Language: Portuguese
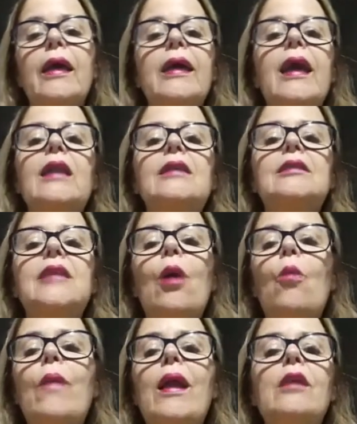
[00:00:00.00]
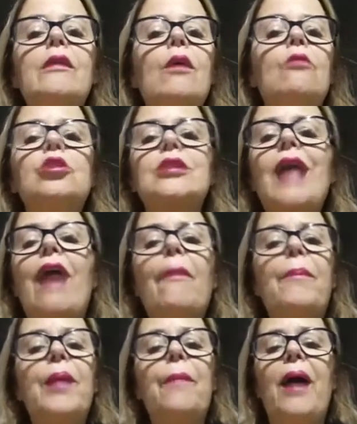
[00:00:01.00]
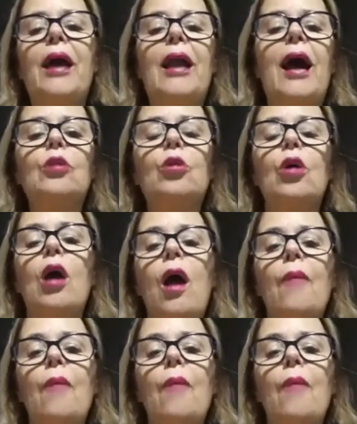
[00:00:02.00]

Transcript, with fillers: E Eliseu, ele não estava preparado